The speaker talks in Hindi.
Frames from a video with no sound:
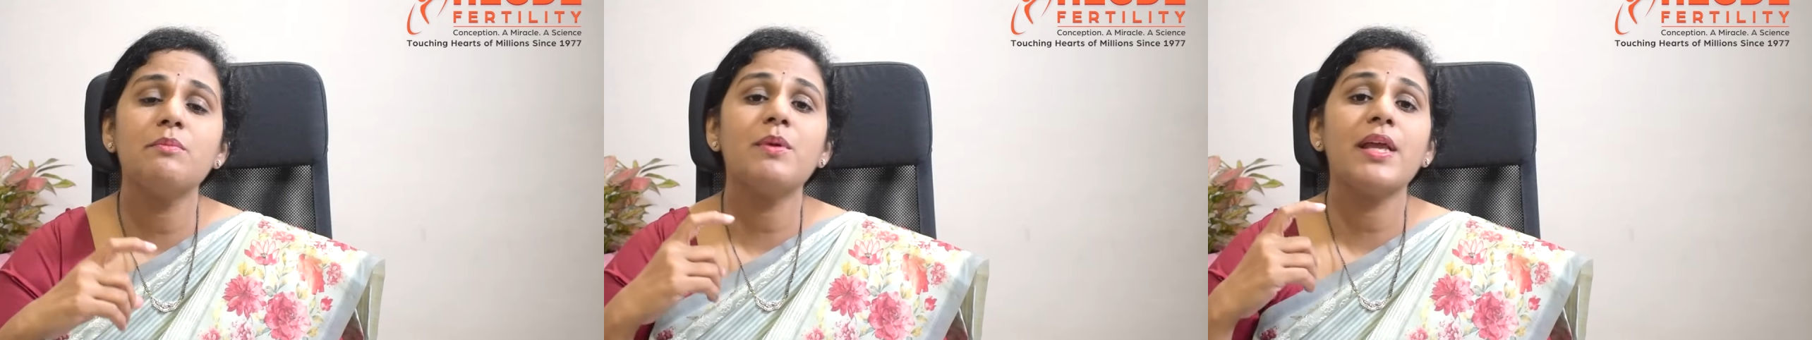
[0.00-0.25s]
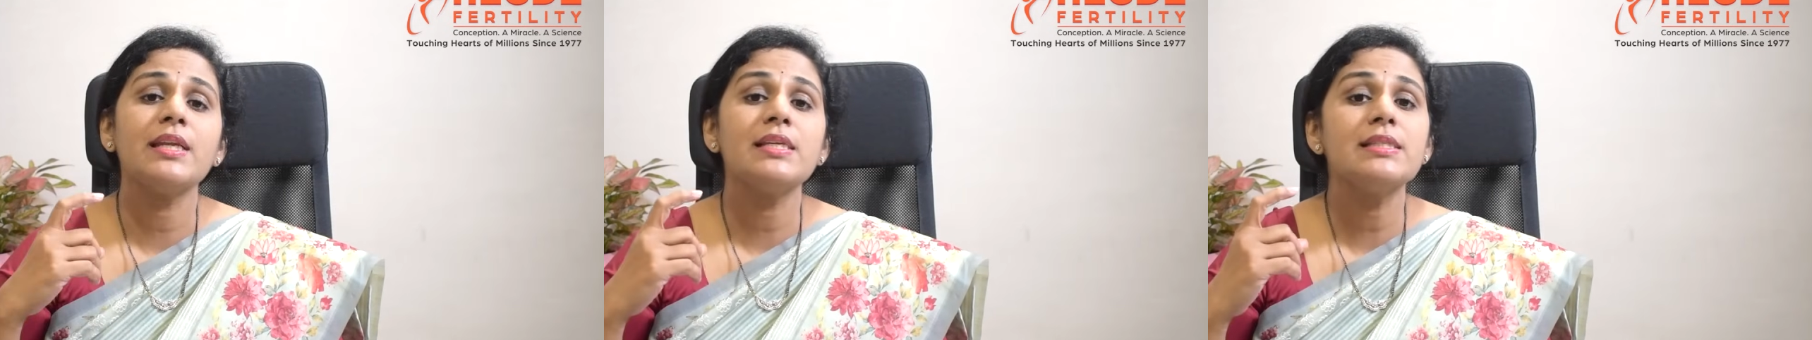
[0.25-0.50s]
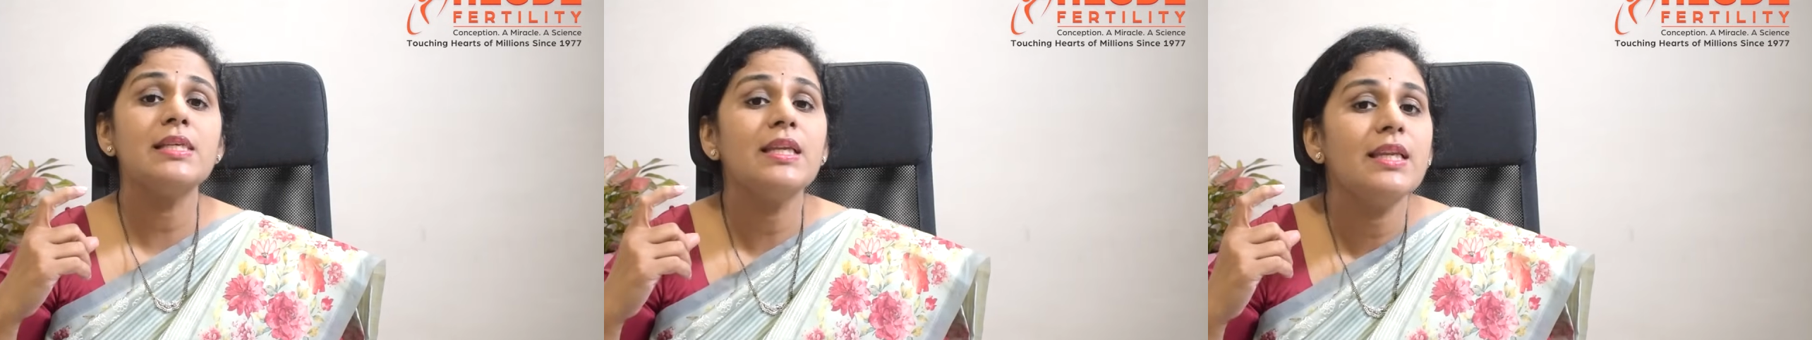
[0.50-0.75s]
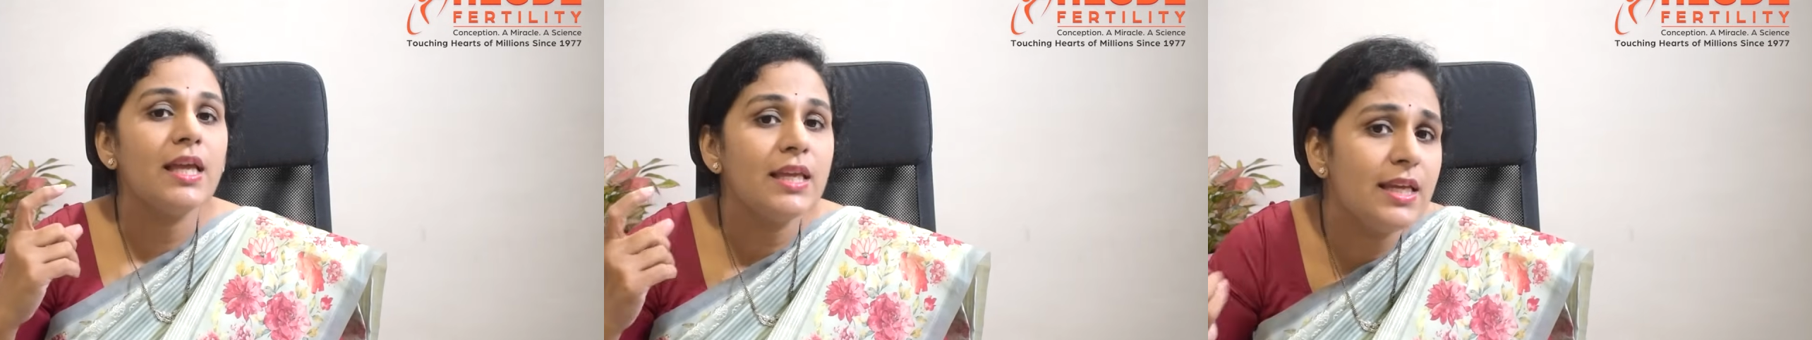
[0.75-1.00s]
से प्रेगनेंसी
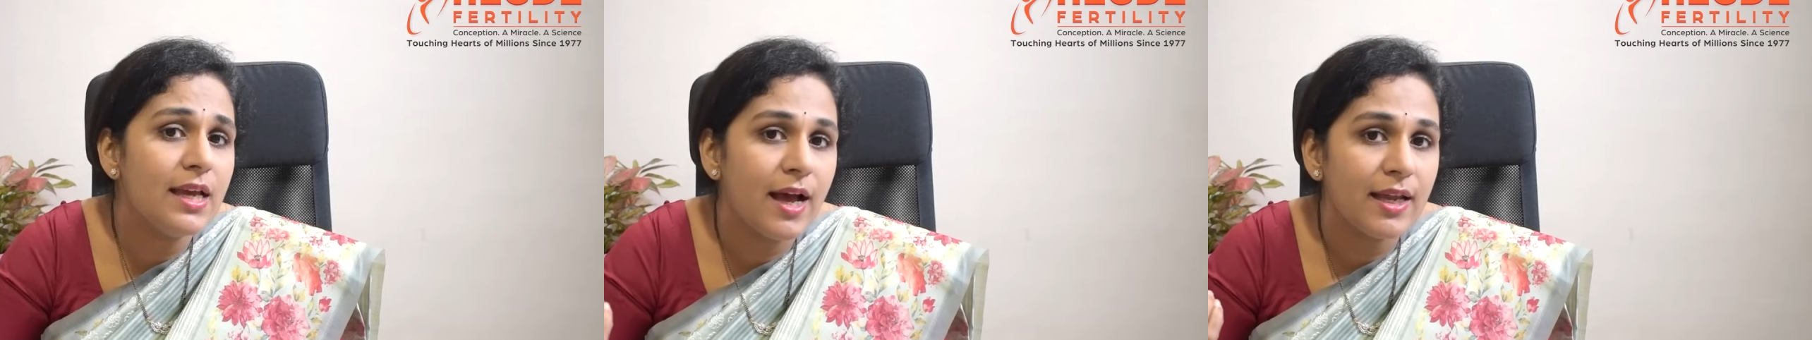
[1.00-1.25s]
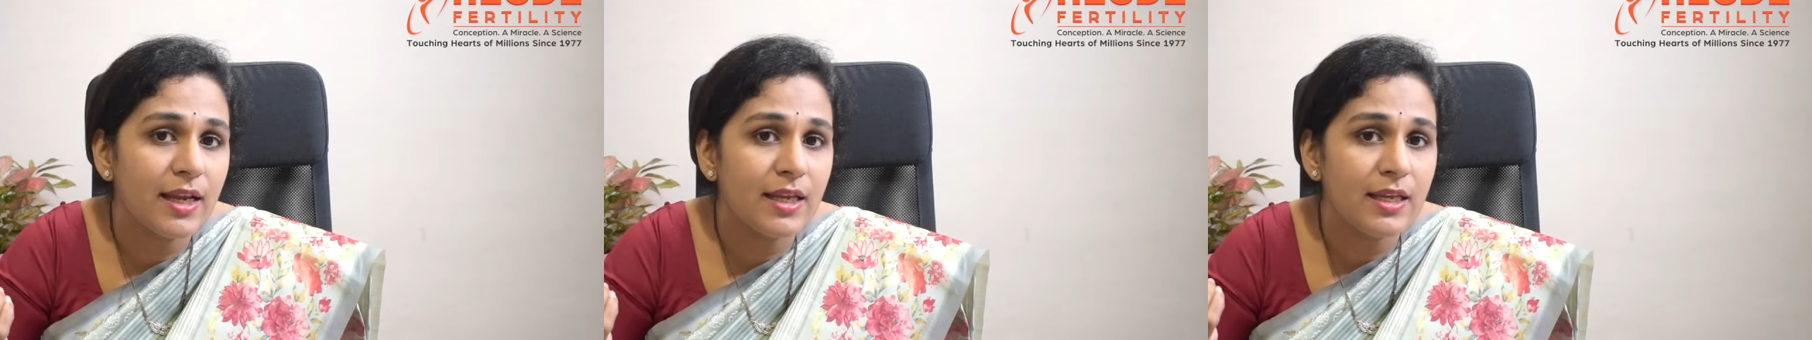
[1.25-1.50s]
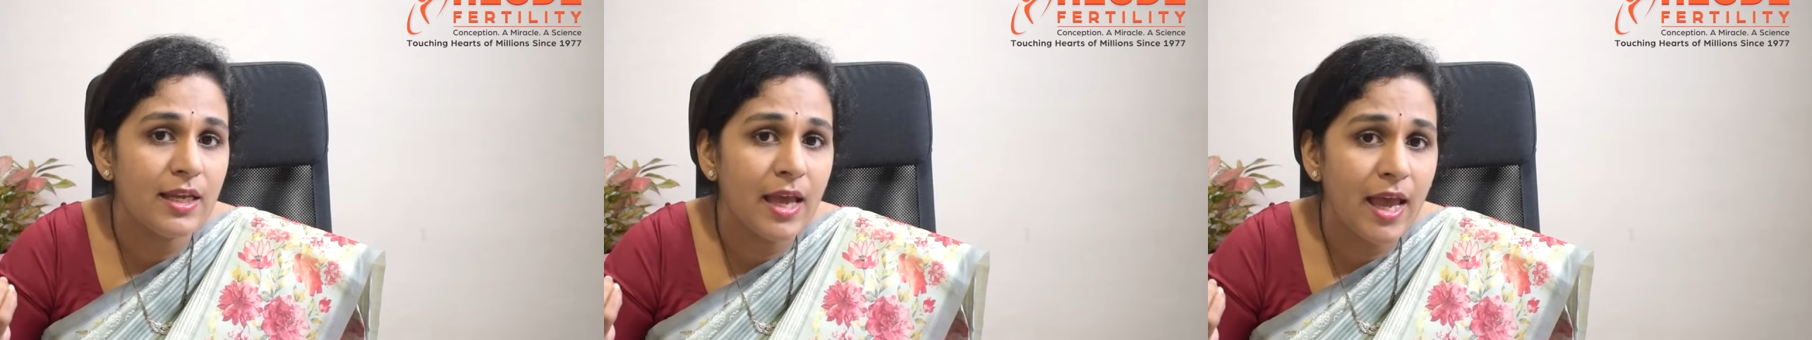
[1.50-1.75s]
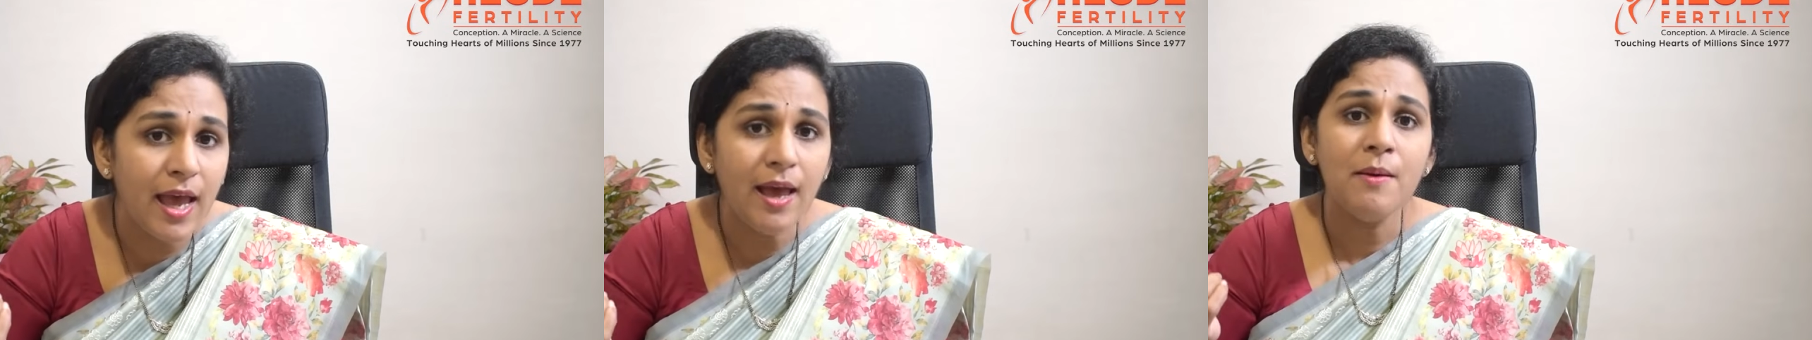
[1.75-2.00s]
नहीं आ रही
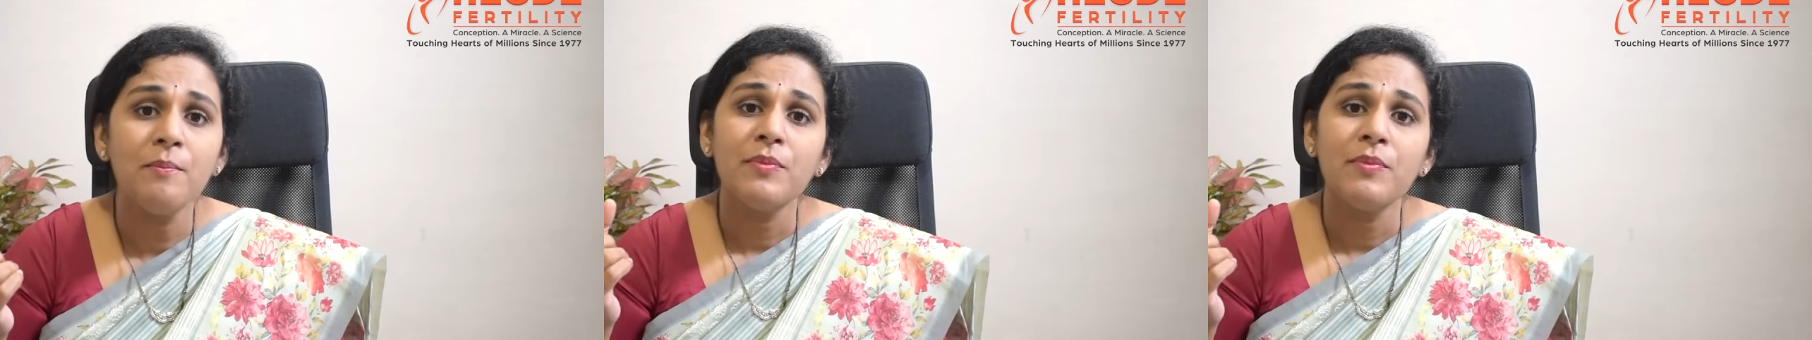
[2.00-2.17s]
है